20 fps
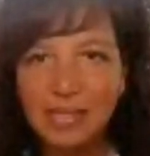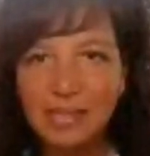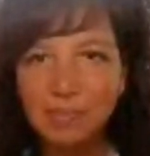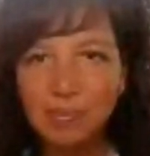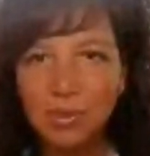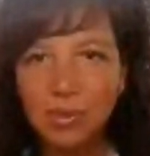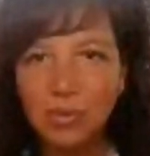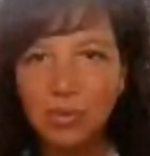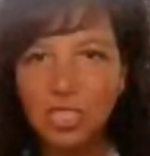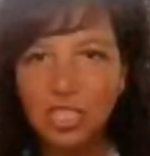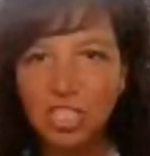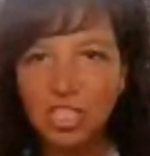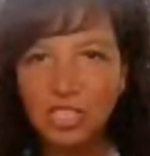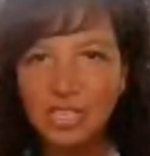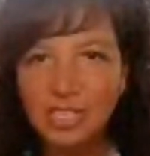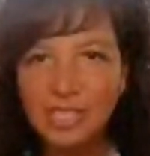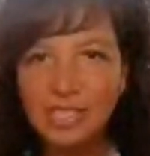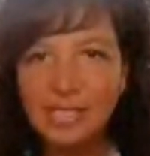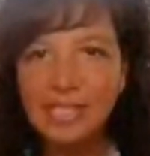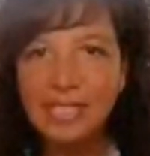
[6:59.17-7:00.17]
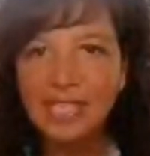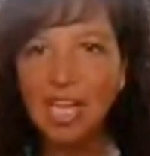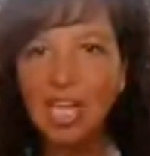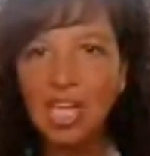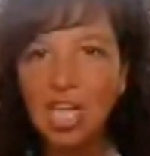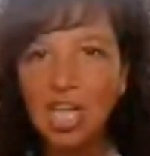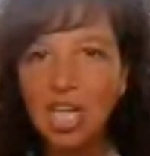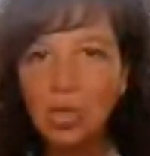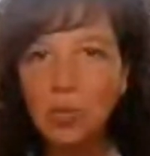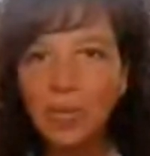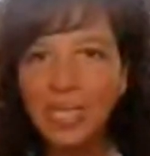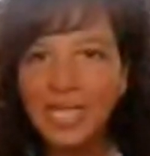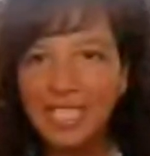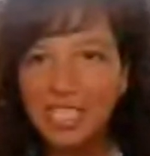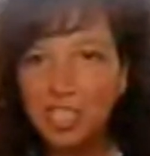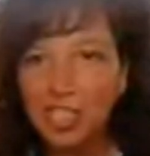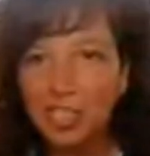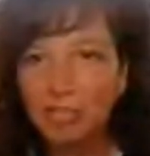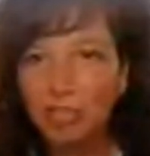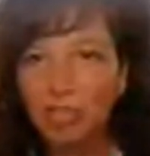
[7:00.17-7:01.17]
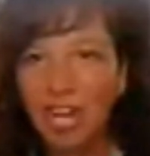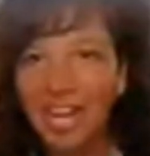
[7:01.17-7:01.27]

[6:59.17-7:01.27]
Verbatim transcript: tu sais, pourquoi j'ai décidé. Ah oui, je te